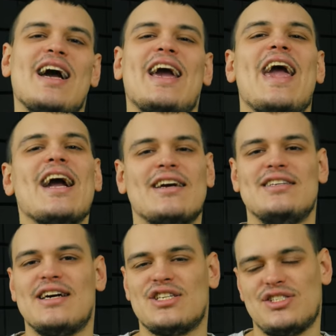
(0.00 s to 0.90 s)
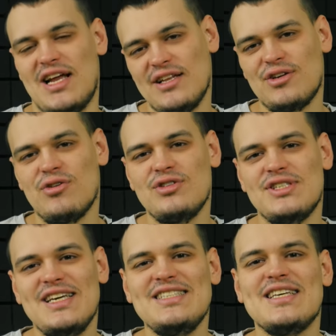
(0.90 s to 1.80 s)
Herrchen herstellen
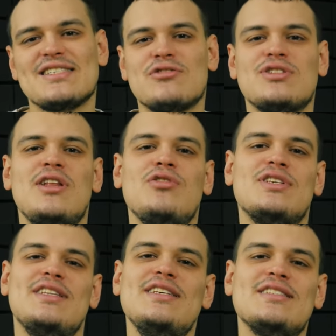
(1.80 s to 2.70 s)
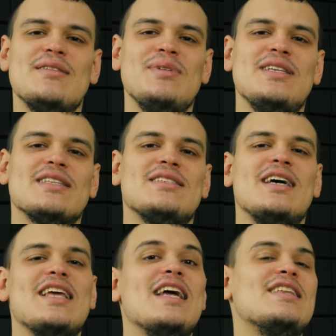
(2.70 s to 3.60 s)
konnte, ist, dass kostenlose Dienste mit der
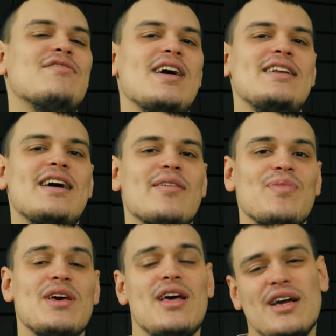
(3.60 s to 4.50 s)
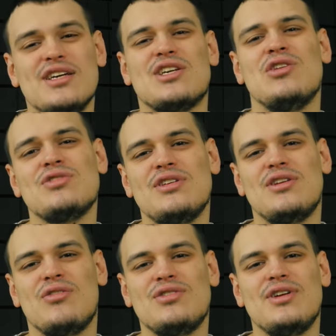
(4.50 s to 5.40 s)
Zeit entweder
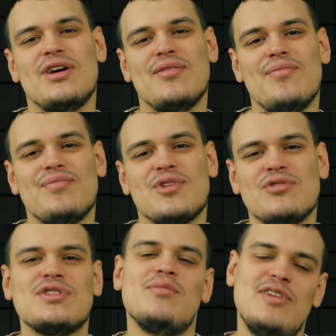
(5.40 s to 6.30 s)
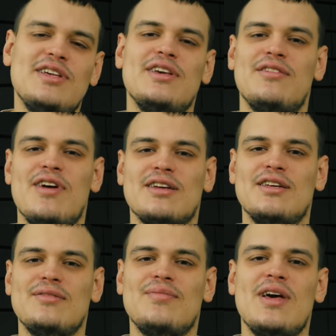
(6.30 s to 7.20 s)
geschlossen oder ähm, kostenpflichtig werden.
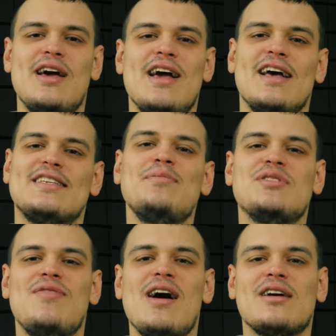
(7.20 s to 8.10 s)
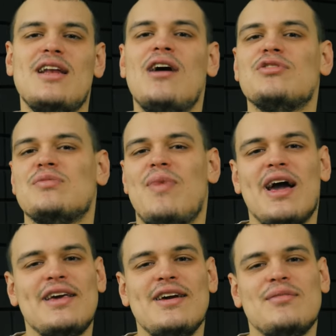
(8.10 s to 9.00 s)
Es gibt zwar
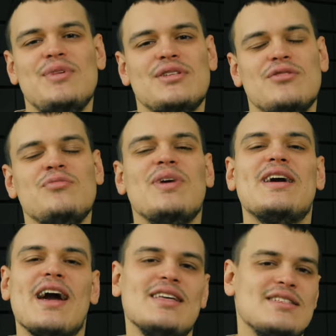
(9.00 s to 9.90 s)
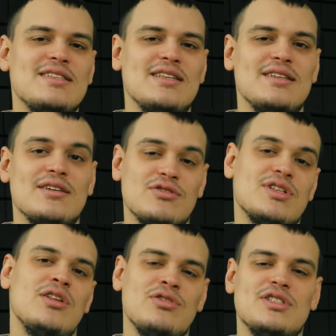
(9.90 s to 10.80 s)
Cloud-Speicher mit unbegrenzten
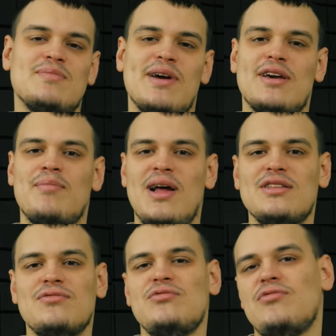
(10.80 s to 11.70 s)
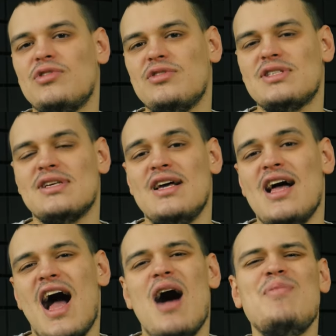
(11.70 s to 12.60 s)
kostenlosen Speicherplatz von Fotos,
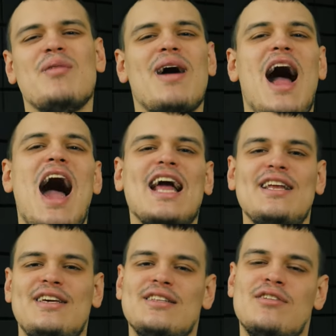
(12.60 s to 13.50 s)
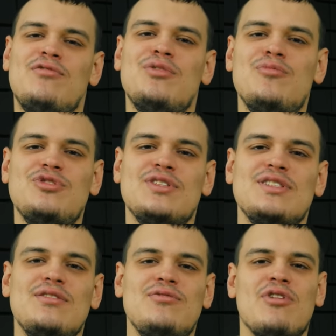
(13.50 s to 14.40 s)
aber bei einigen davon müssen
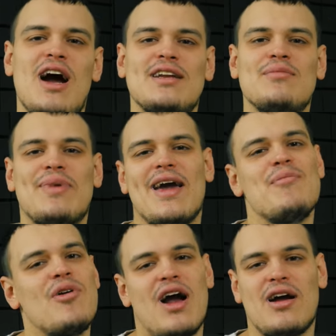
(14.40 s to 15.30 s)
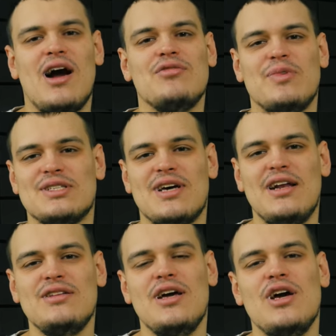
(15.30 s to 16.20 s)
Sie für einen Premium-Account
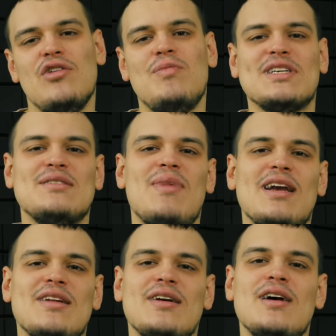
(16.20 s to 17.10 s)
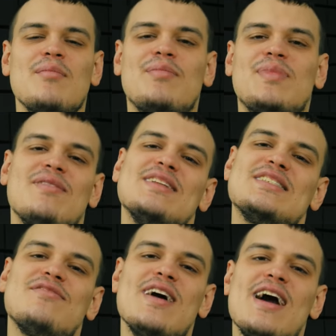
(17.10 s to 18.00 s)
bezahlen, um maximale
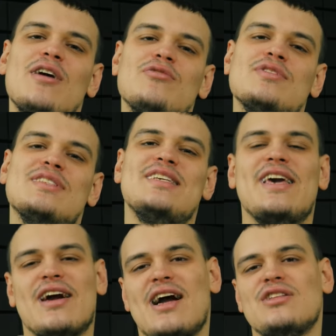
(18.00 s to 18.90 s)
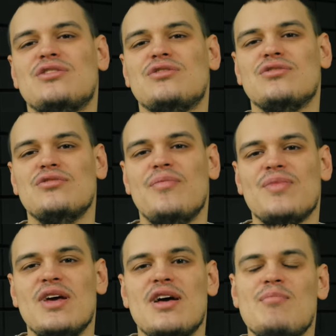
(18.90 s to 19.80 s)
Privatsphäre und Sicherheit zu
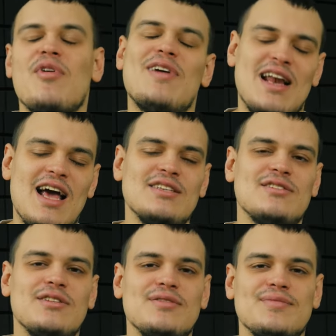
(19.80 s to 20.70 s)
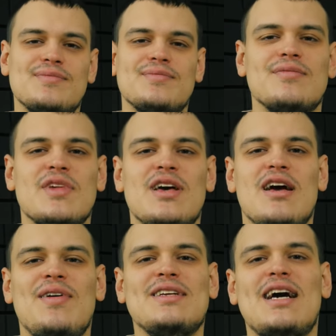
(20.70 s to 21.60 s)
gewährleisten.
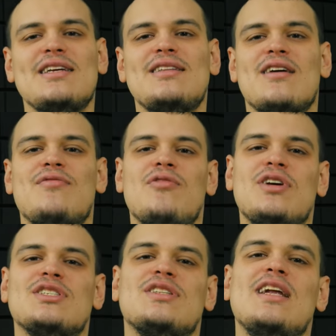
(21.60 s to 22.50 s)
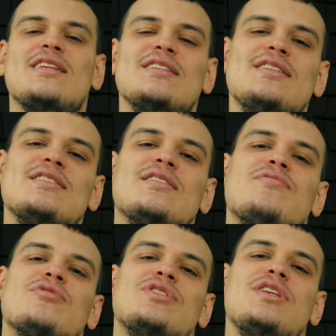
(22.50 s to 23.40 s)
Wenn keiner der vorgestellten Dienste
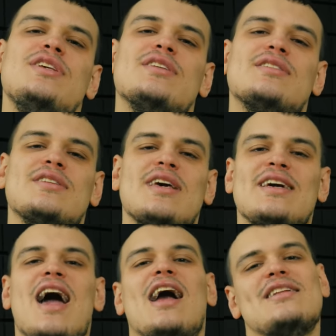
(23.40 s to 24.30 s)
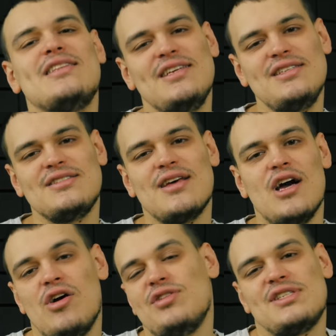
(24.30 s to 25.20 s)
für Sie nicht geeignet ist
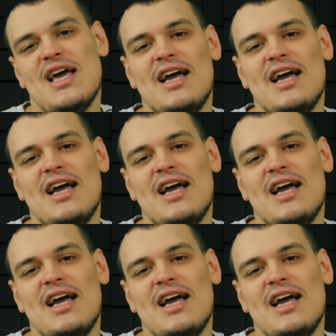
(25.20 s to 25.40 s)
oder Sie